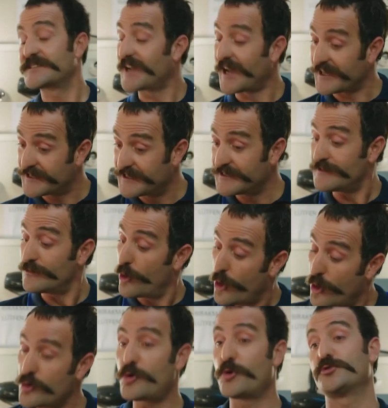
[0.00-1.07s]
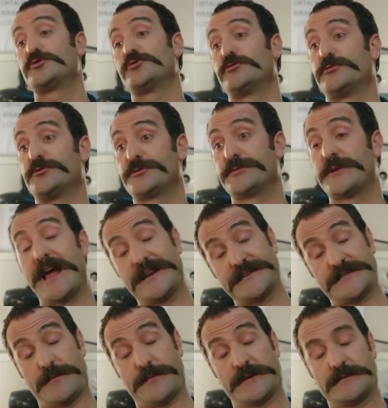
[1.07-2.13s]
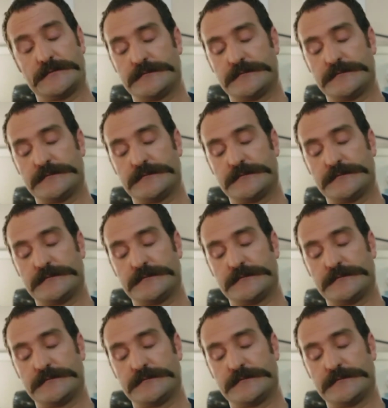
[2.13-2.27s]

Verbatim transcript: Saygı ön koşuldur her zaman.